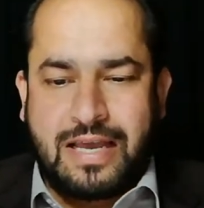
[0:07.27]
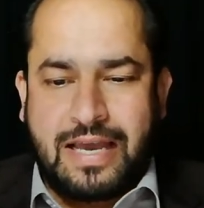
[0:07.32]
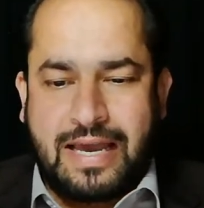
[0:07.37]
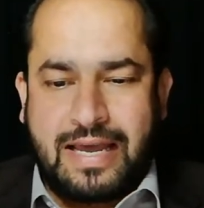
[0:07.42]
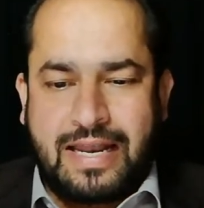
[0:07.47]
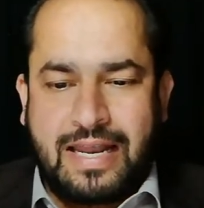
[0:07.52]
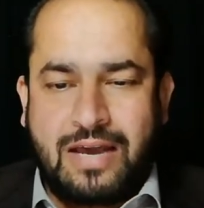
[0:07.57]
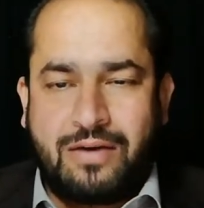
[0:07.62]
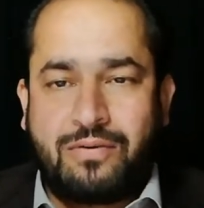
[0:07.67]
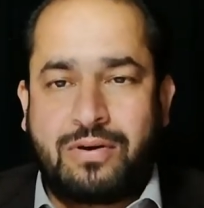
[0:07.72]

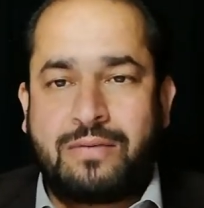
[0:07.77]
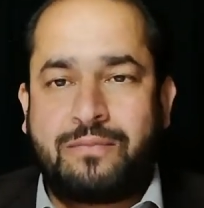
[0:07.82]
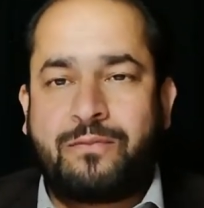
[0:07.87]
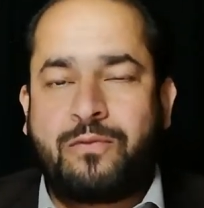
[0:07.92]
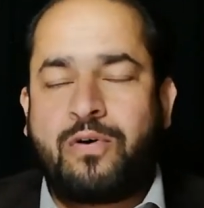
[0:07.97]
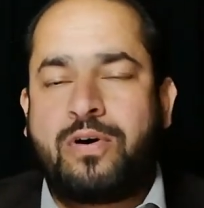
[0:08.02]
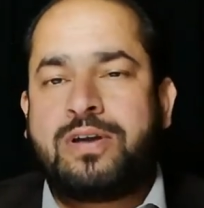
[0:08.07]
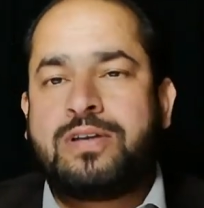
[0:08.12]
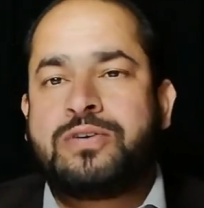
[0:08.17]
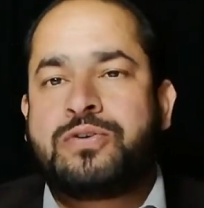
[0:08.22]

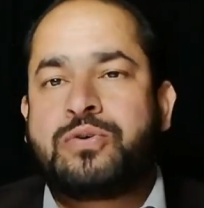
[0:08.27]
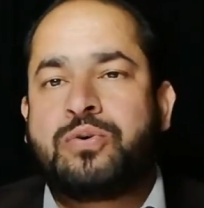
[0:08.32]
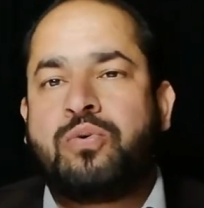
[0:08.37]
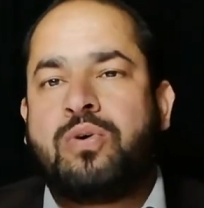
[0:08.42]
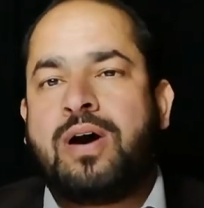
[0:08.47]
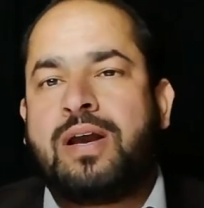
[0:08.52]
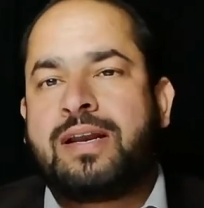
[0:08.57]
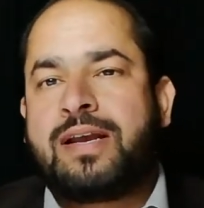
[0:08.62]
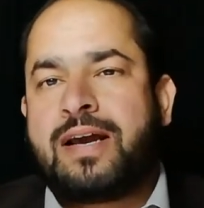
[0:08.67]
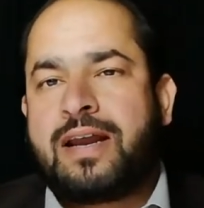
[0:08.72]
11.2
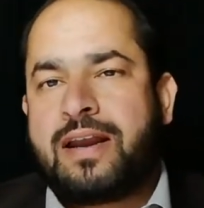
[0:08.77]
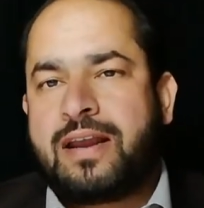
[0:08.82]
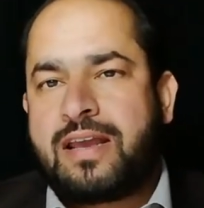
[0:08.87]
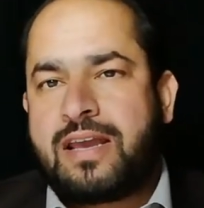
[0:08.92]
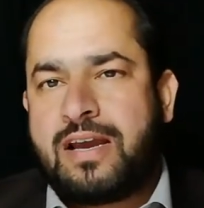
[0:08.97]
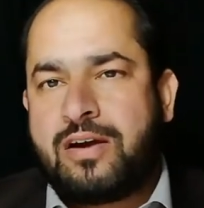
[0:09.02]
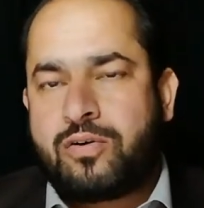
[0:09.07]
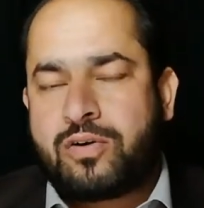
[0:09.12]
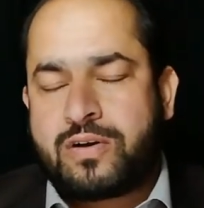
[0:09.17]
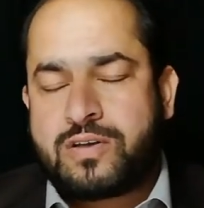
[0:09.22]
हल करेंगे
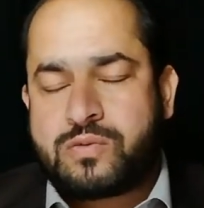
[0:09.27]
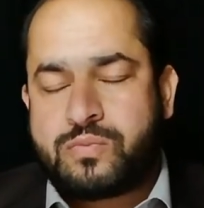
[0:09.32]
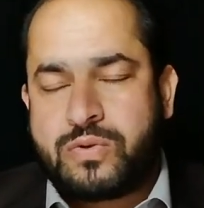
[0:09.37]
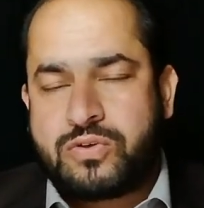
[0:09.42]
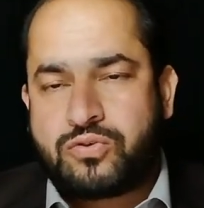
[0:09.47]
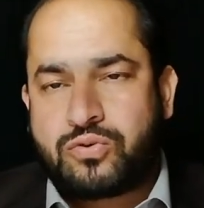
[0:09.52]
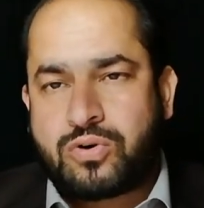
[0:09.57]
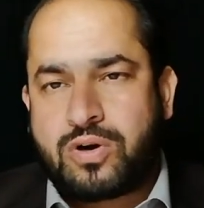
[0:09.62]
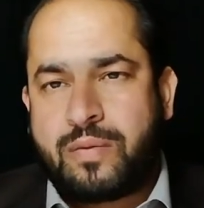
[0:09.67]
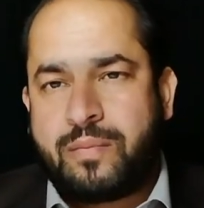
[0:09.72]
और इसमें
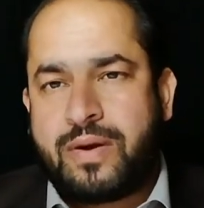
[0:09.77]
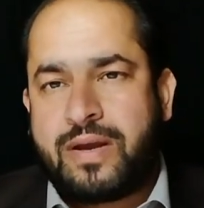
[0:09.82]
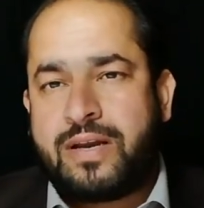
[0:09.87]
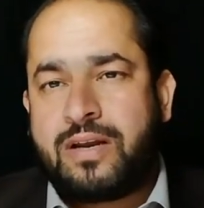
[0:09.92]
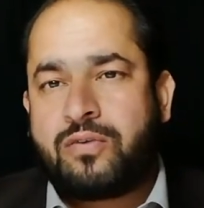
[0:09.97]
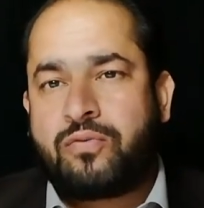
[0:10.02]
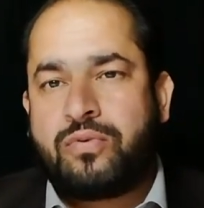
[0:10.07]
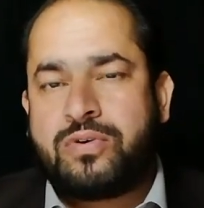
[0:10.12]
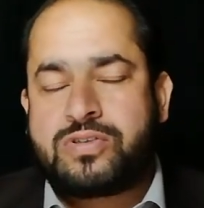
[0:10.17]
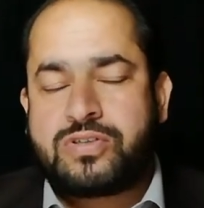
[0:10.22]
जो रिमेनिंग
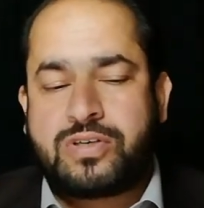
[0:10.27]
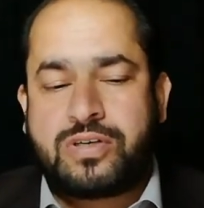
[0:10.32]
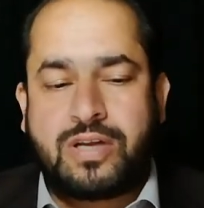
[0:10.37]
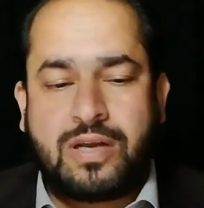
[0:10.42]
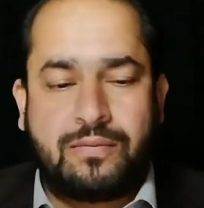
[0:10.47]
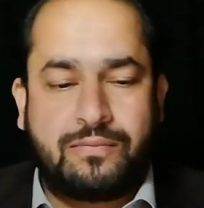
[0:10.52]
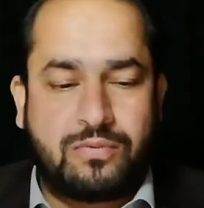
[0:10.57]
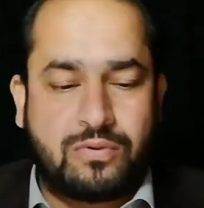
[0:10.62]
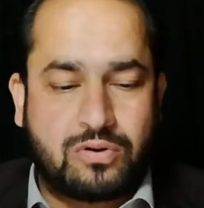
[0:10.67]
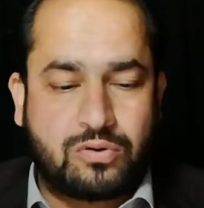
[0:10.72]
क्वेश्चन है
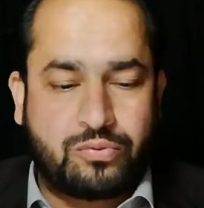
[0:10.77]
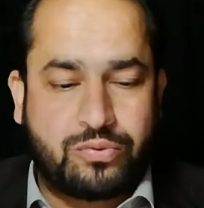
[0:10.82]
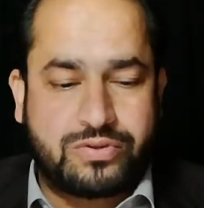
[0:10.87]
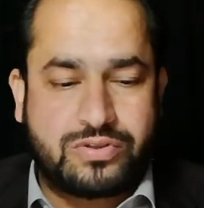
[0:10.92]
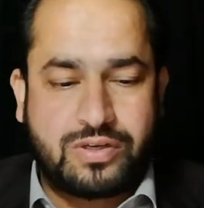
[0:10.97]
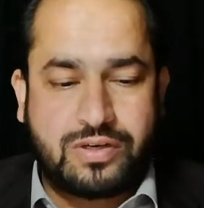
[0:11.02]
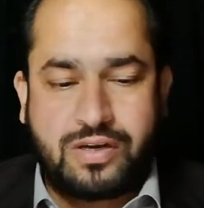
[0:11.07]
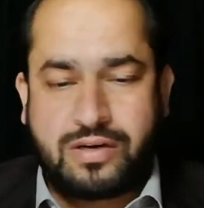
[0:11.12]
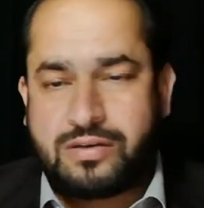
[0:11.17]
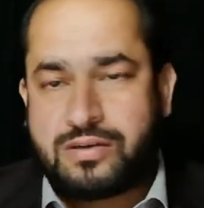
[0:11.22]
फोर
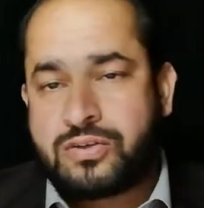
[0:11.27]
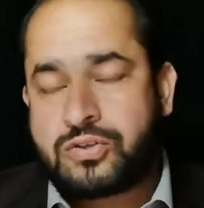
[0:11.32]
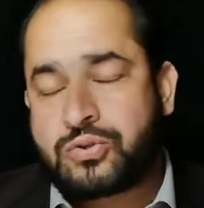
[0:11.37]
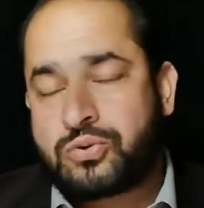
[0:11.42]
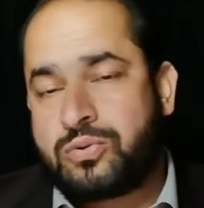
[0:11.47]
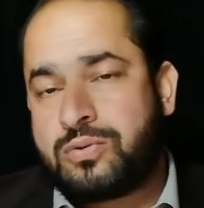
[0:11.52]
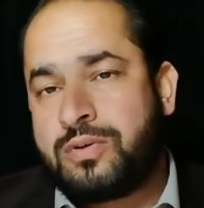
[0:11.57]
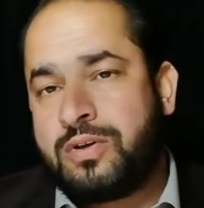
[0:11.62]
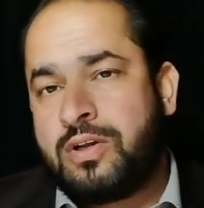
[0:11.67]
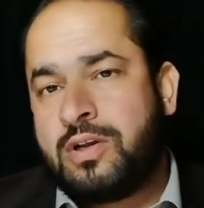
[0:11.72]
क्वेश्चन है डियर
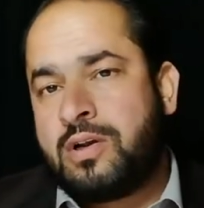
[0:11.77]
स्टूडेंट